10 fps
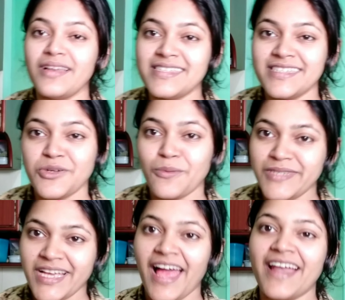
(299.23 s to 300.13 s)
বলে যে
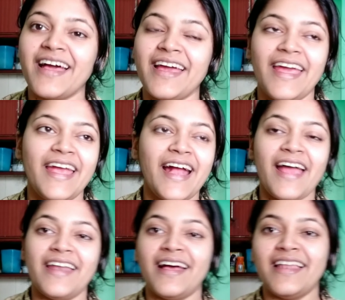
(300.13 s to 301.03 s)
সবজি খায় না এই
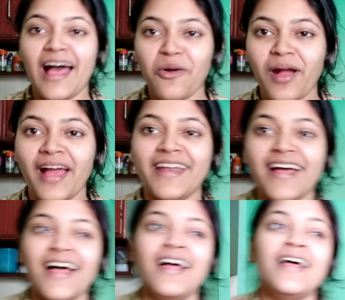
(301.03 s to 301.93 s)
খায় না লাউ খায়
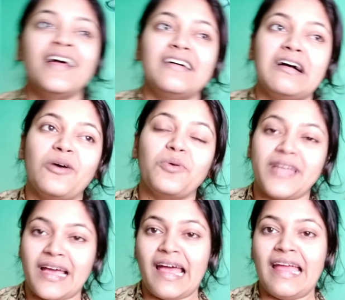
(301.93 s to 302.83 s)
না
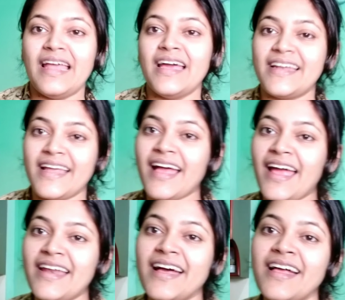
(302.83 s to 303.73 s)
ওটা খায় না এটা
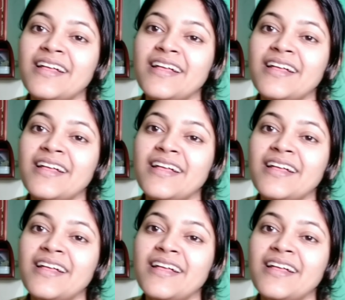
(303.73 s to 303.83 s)
খায় না